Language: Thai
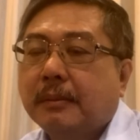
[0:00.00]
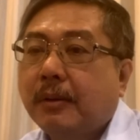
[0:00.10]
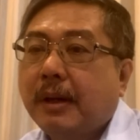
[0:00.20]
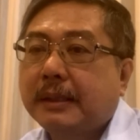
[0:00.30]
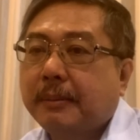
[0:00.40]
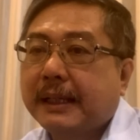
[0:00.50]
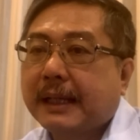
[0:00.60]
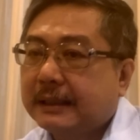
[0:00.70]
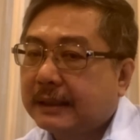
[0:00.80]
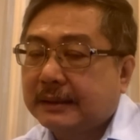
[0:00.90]
เพราะว่าจะเป็น
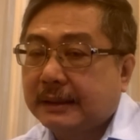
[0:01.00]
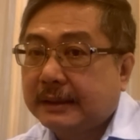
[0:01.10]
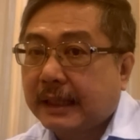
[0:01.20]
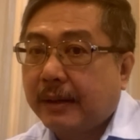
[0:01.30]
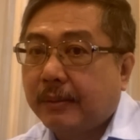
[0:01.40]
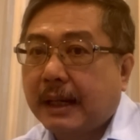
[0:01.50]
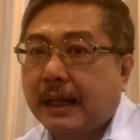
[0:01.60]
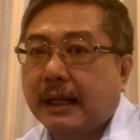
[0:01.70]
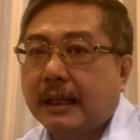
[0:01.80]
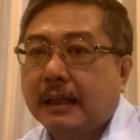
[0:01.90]
การตัดสินใจว่า
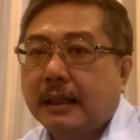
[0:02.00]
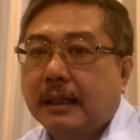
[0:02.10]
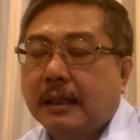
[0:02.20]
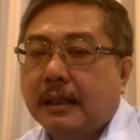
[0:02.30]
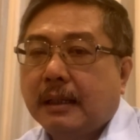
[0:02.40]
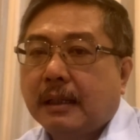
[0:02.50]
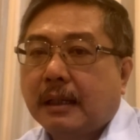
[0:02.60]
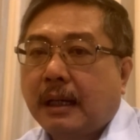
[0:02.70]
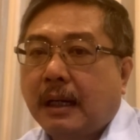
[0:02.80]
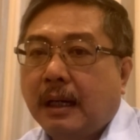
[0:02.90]

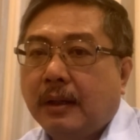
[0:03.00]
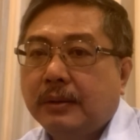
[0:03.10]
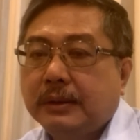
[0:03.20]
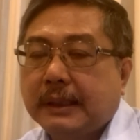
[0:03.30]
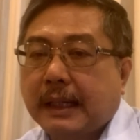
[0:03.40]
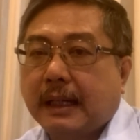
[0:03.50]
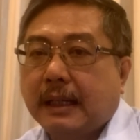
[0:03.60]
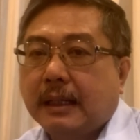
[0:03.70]
เขาจะ